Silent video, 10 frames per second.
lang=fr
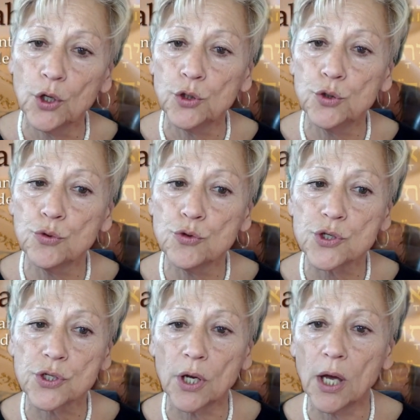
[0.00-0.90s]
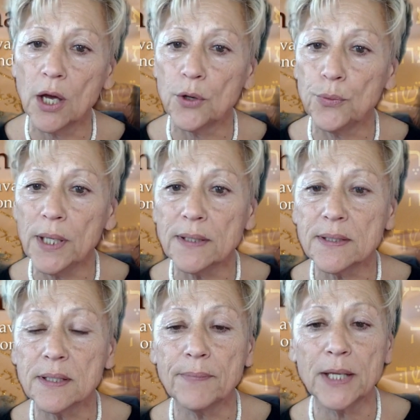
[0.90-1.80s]
12, 1,
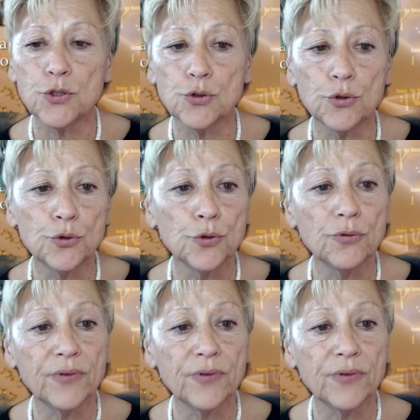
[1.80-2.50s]
8 et Matthieu 2,